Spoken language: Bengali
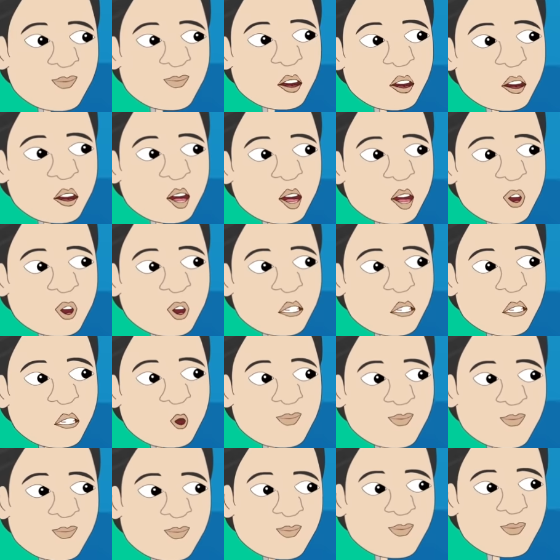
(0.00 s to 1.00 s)
হ্যাঁ রে
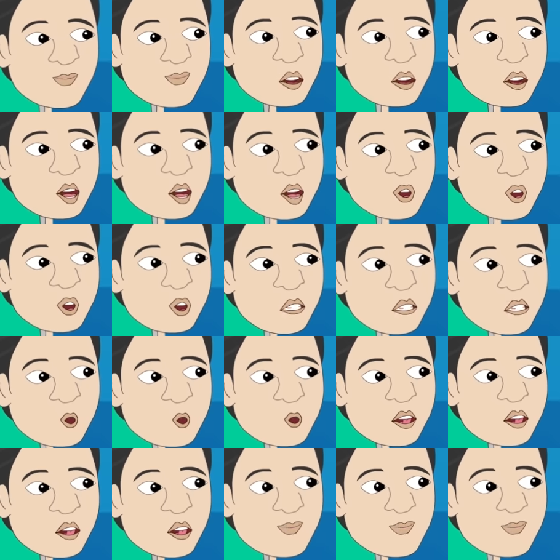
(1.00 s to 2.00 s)
মা আমিও
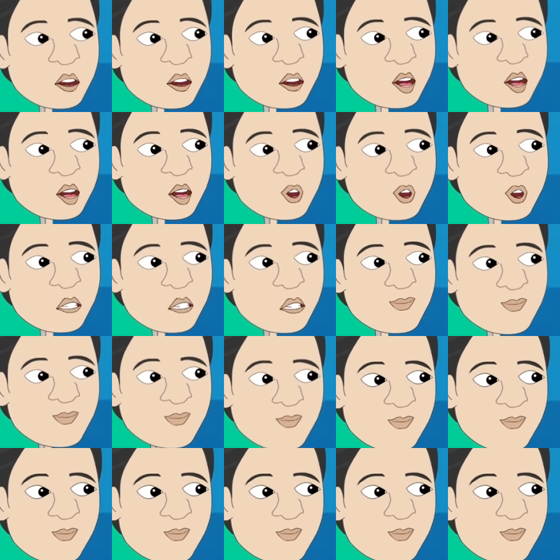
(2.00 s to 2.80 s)
তেমনটাই শুনেছি